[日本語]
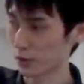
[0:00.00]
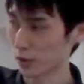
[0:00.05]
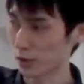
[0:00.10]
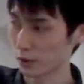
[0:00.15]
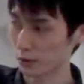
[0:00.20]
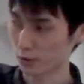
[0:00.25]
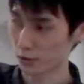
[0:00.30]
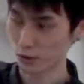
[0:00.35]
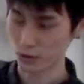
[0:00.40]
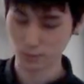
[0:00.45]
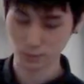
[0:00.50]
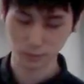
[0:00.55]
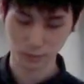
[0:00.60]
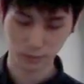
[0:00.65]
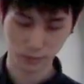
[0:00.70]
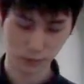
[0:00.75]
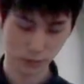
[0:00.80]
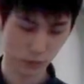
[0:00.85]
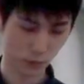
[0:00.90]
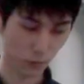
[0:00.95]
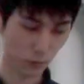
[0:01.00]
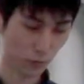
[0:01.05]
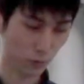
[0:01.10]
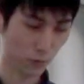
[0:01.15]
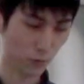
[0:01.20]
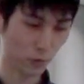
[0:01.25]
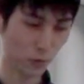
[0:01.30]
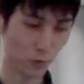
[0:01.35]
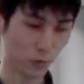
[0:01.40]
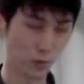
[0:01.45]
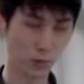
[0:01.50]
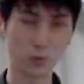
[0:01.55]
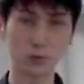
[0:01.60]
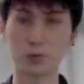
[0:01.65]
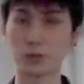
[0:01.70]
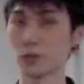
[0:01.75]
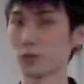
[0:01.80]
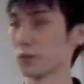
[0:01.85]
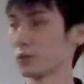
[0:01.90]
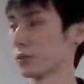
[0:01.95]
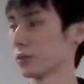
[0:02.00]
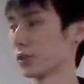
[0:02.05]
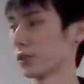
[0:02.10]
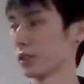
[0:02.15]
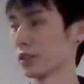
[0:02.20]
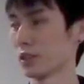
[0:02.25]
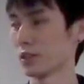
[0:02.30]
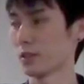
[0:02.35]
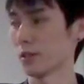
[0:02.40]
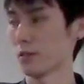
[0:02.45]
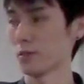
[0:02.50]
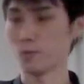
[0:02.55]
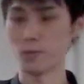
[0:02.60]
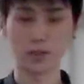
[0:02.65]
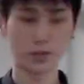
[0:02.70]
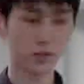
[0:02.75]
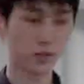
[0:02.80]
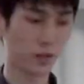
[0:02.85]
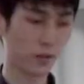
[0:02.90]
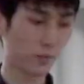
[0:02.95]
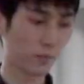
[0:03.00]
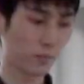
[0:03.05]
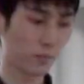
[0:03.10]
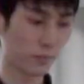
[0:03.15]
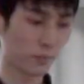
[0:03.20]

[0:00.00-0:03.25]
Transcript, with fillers: 核フレーム事象というものを構築することができていました。